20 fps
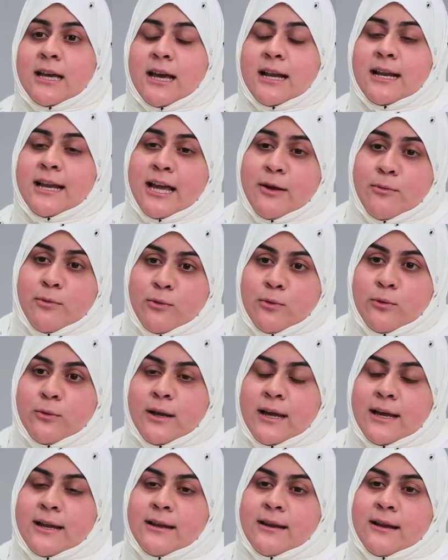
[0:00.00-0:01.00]
اللي احب
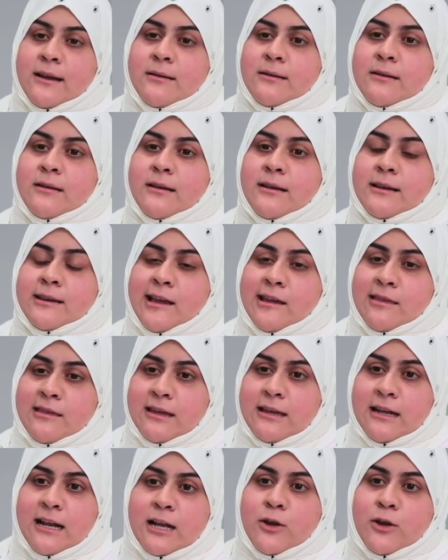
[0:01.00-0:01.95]
اقوله ان تاثير